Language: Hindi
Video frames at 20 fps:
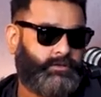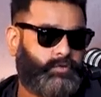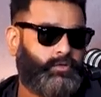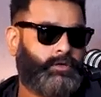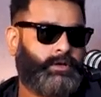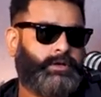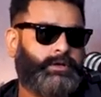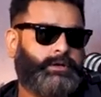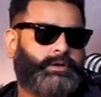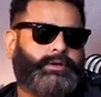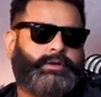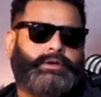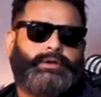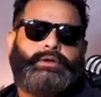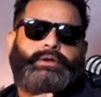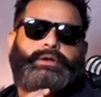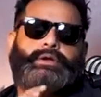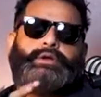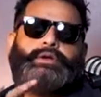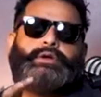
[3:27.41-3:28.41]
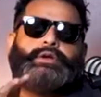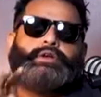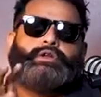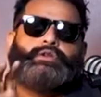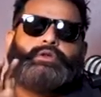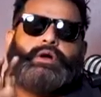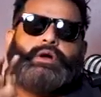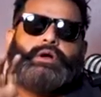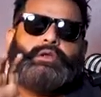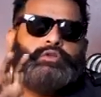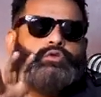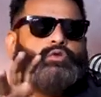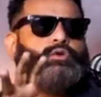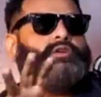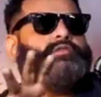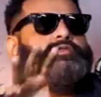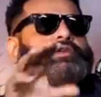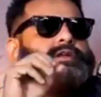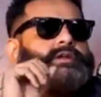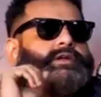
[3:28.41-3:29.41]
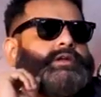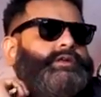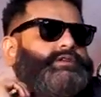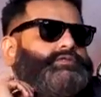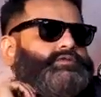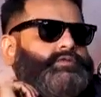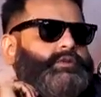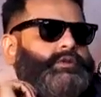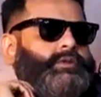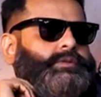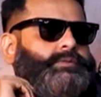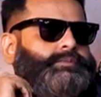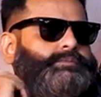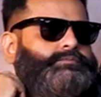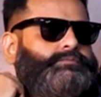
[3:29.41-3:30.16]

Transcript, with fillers: टू हर यू आर इफेक्टेड एज वेल